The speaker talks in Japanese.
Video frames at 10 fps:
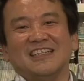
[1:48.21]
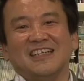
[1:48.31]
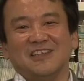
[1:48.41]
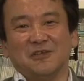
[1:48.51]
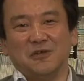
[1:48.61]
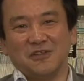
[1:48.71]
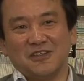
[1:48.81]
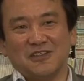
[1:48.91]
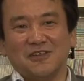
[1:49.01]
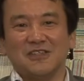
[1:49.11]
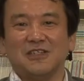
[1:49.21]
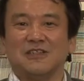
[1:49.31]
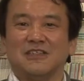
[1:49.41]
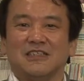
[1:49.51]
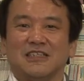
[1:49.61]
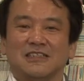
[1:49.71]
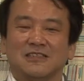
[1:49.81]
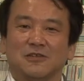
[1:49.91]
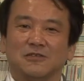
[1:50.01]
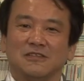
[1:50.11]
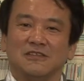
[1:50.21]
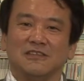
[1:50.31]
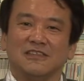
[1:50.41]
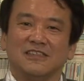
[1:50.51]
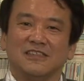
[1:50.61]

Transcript: えー、と本当にすごく